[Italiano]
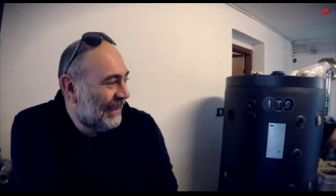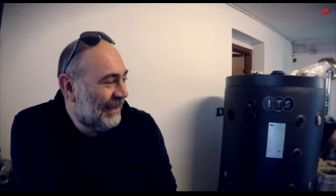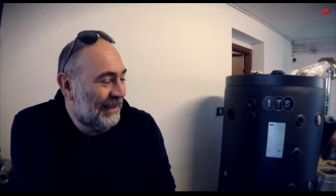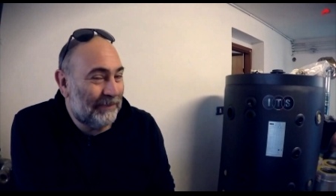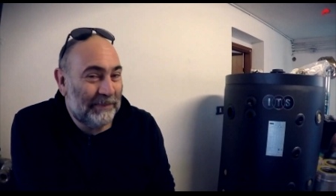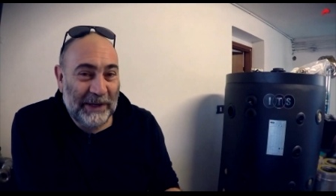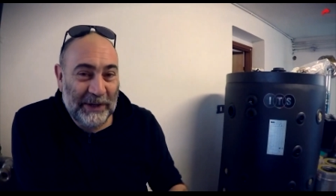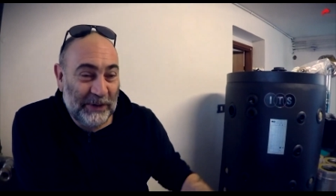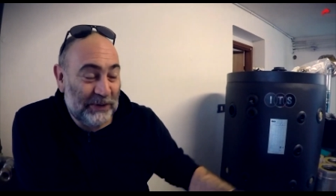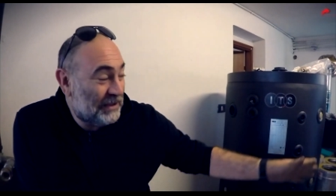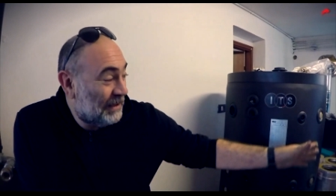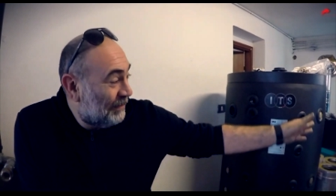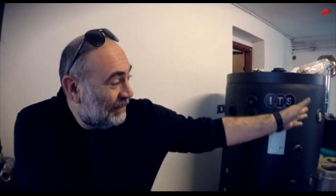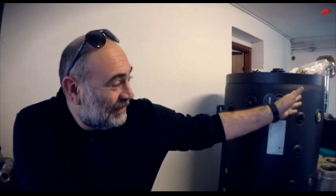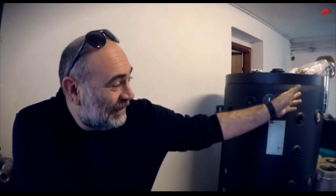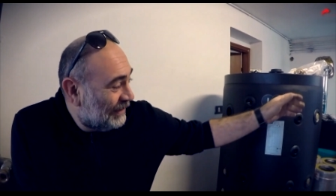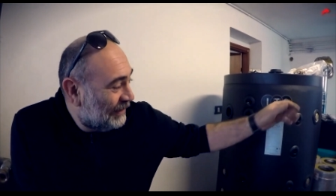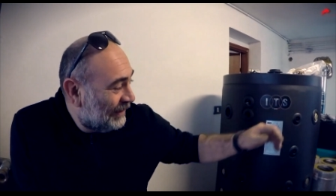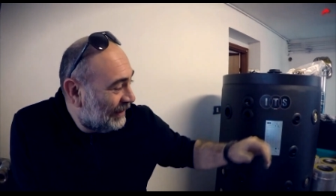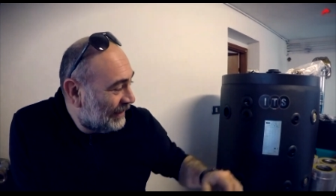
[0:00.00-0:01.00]
Eh, Mirko sta
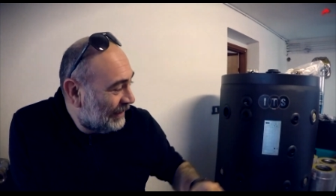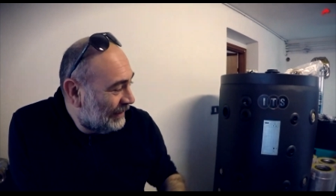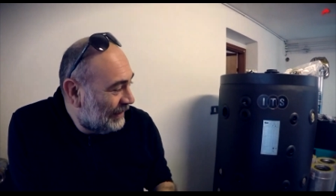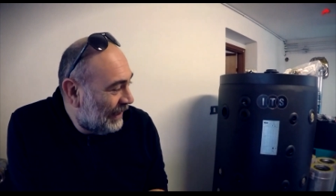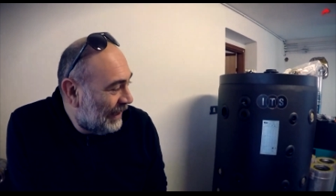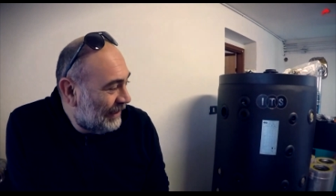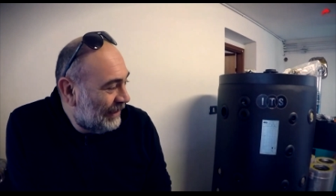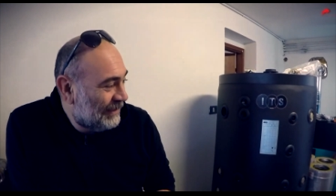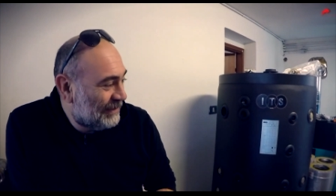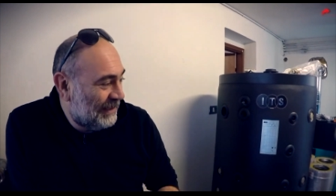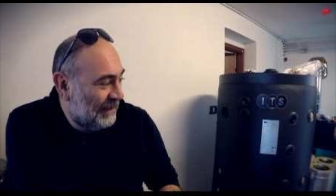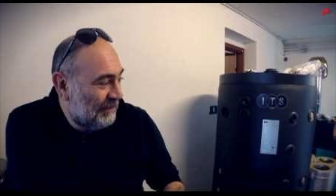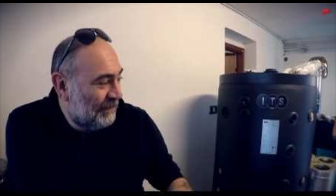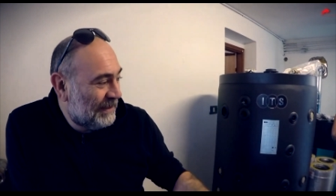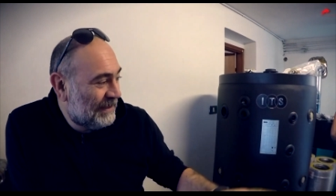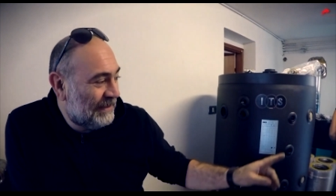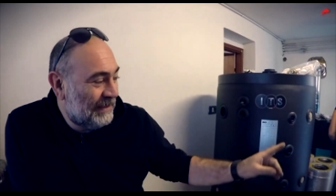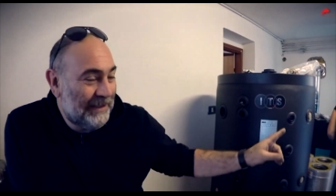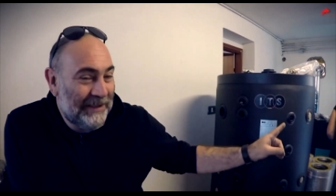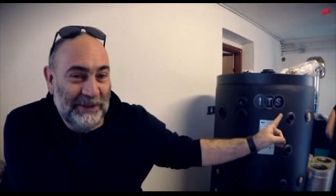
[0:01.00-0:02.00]
montando la caldaia, sta
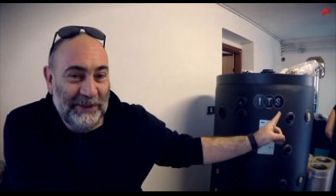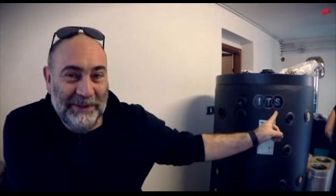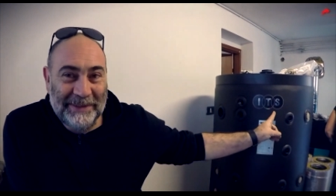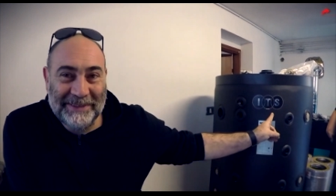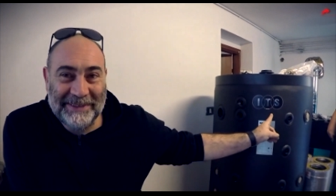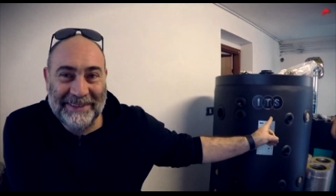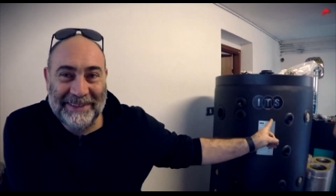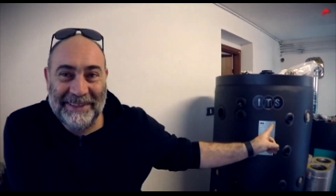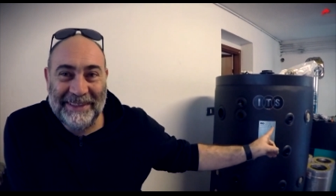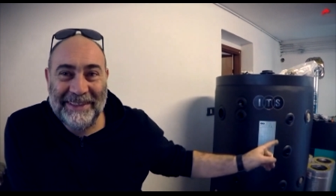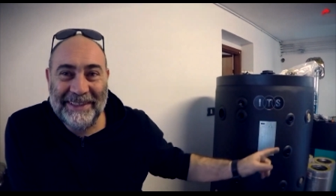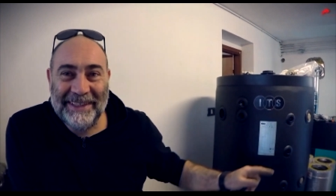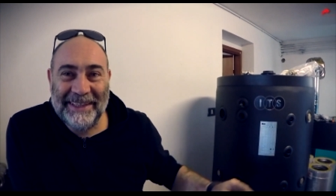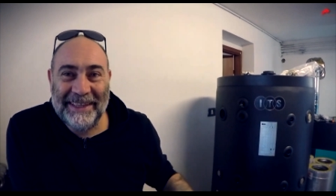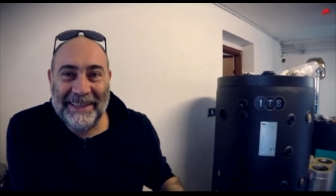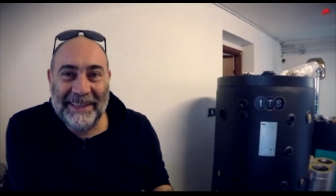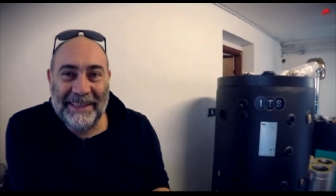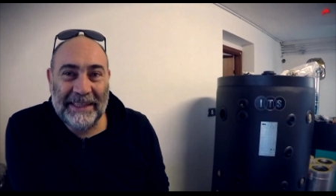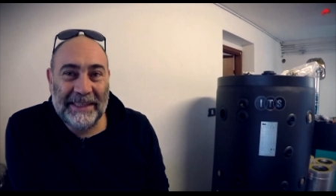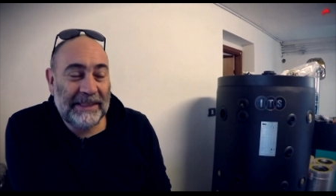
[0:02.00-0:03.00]
impazzendo. No,
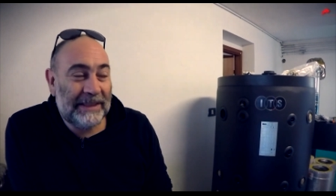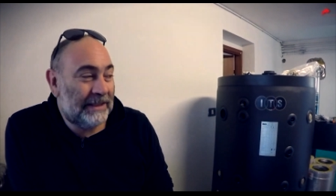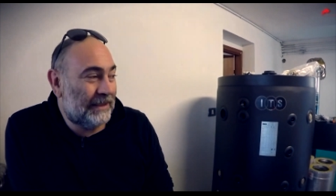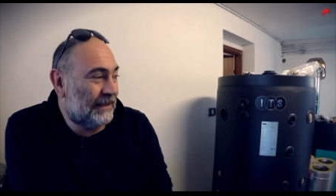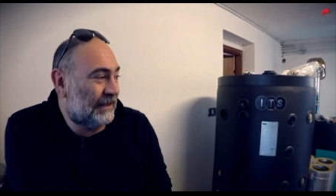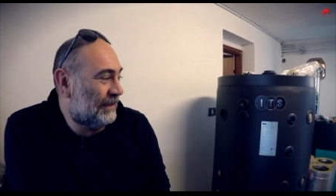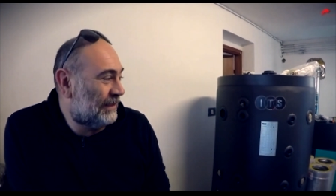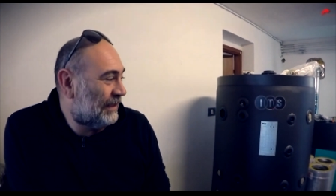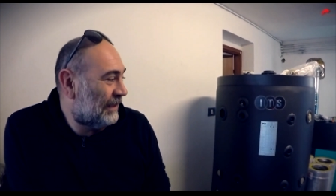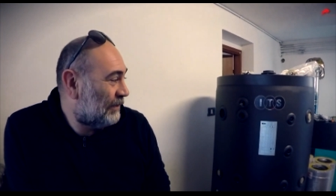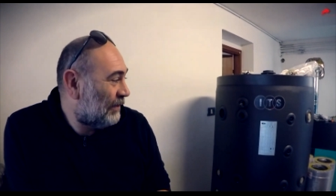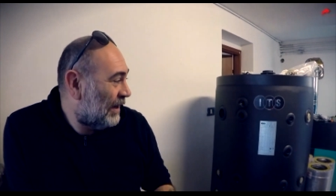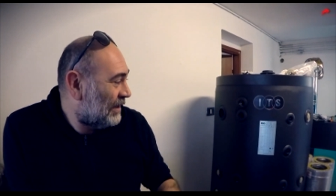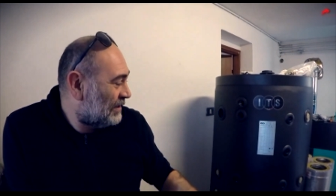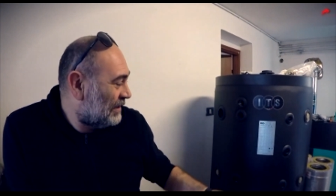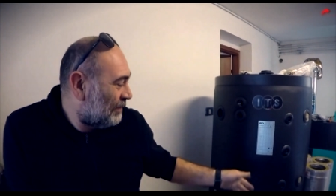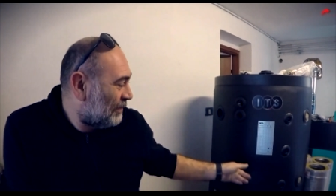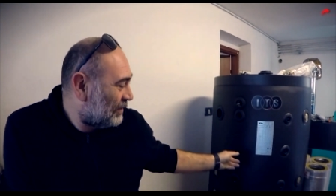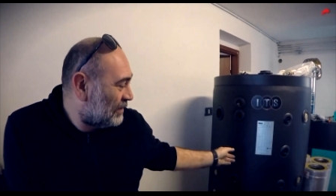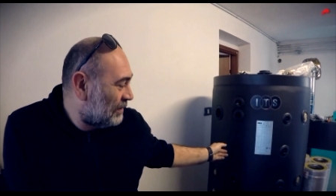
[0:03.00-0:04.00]
eh e qua
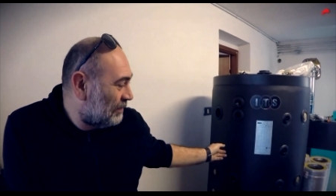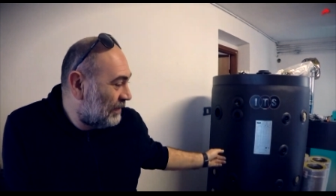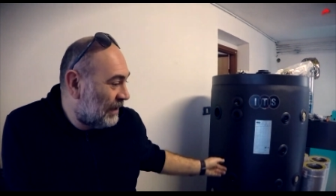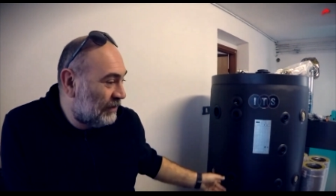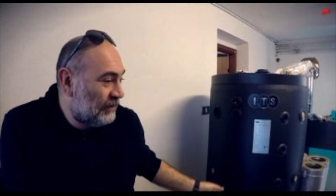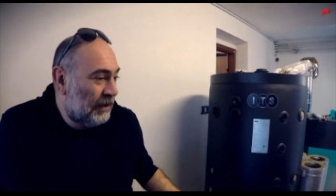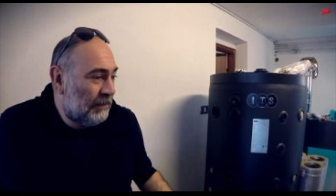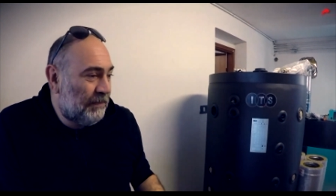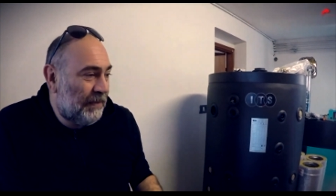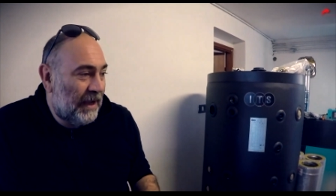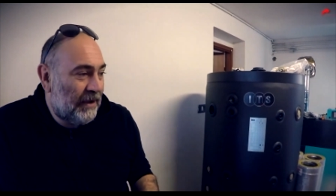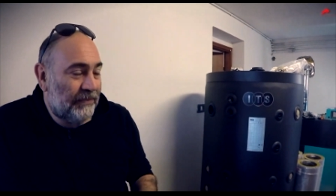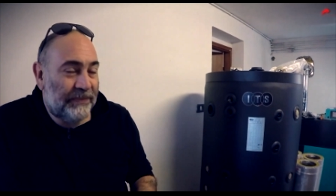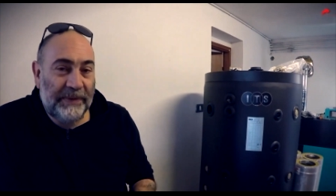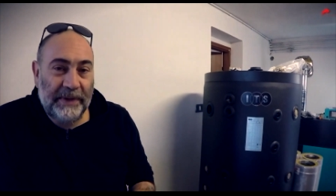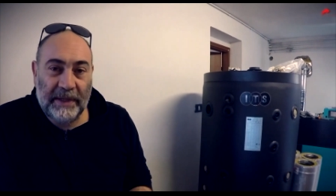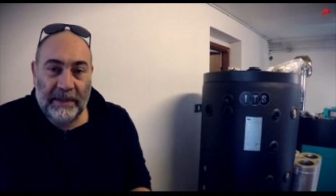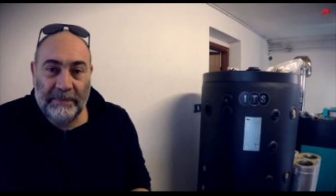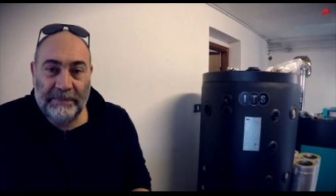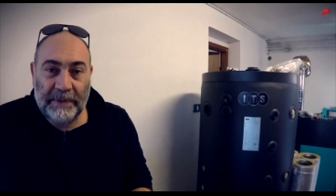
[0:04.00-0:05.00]
stiamo assemblando il
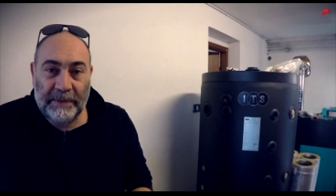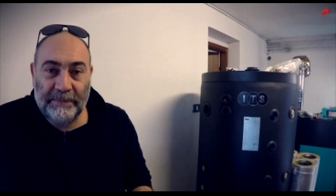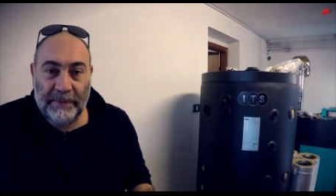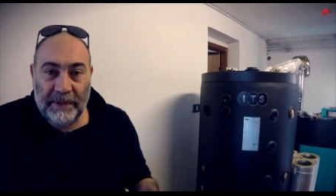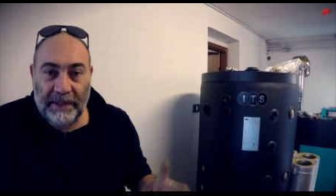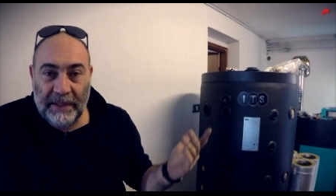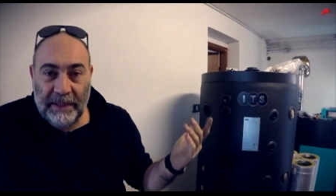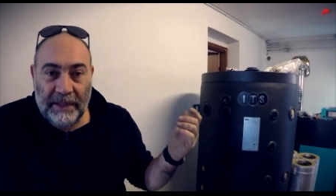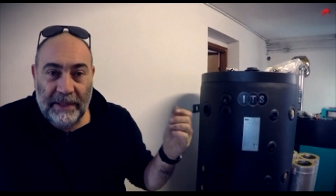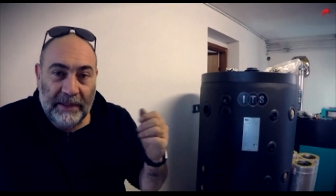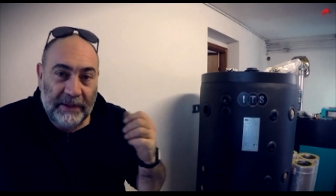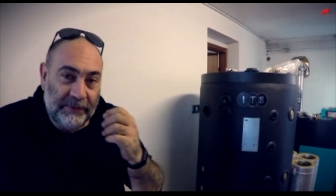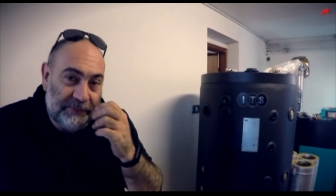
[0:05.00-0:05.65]
puffer per poi